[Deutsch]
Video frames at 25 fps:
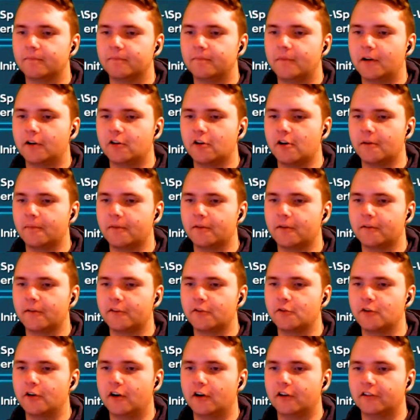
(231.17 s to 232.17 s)
Mal gucken, ob noch was
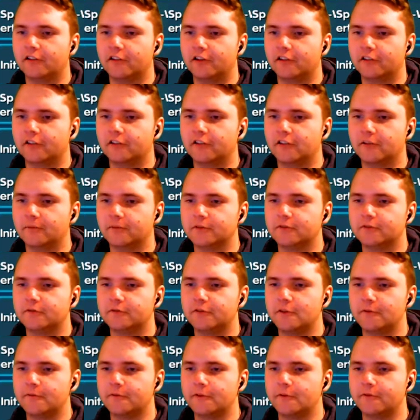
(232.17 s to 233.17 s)
Höheres rauskommt.
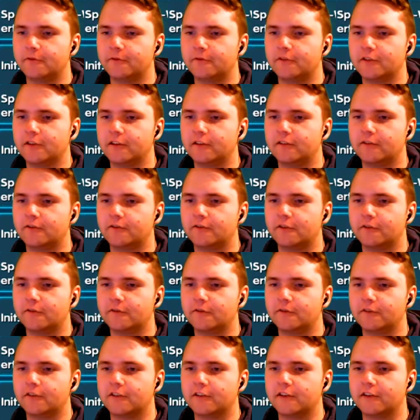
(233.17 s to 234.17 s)
55,
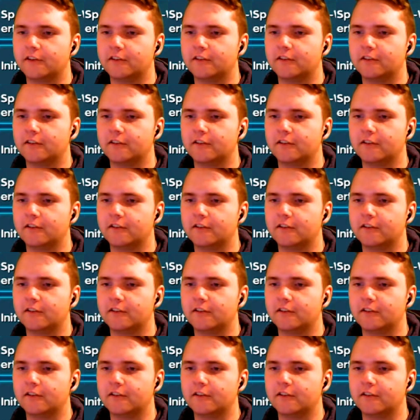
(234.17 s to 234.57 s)
50.